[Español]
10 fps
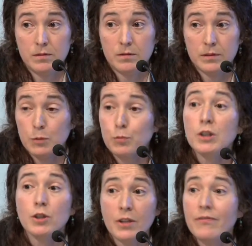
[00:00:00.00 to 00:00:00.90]
Después
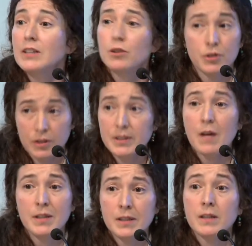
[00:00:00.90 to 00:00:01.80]
los efectos ya
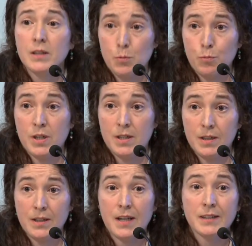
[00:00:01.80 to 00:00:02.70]
vendrán después
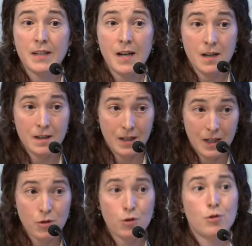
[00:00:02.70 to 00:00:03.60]
y ya serán
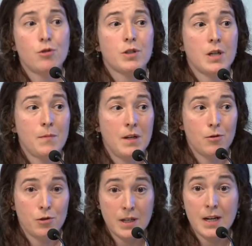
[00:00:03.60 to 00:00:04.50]
ellos los que me
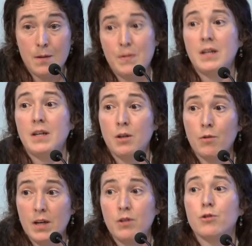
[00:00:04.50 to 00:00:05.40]
los digan a mí y no
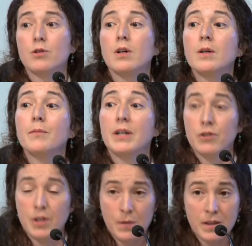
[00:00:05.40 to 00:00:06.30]
a ellos. Pero
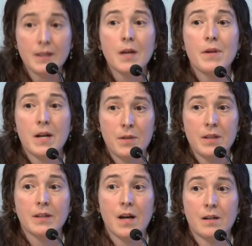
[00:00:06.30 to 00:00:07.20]
se medita para
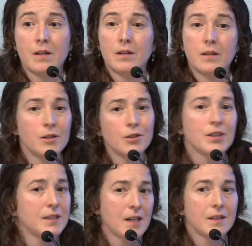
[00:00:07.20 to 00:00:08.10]
meditar. No
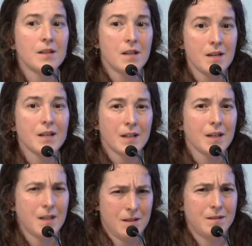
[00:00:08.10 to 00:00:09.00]
se trata de
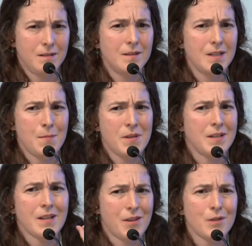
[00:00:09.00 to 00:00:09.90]
dirigir la
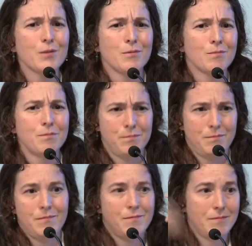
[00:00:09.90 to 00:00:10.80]
meditación
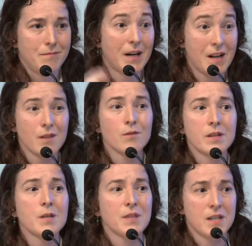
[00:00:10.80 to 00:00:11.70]
para
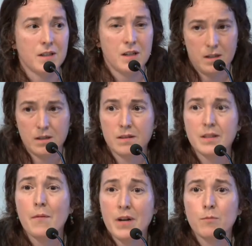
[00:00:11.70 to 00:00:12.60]
reducir mi estrés.
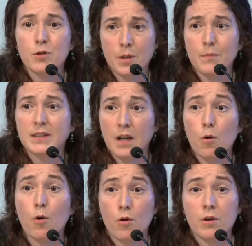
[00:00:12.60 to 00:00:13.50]
Ya veremos qué pasa
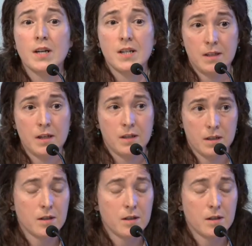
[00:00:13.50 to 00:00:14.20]
luego con el estrés.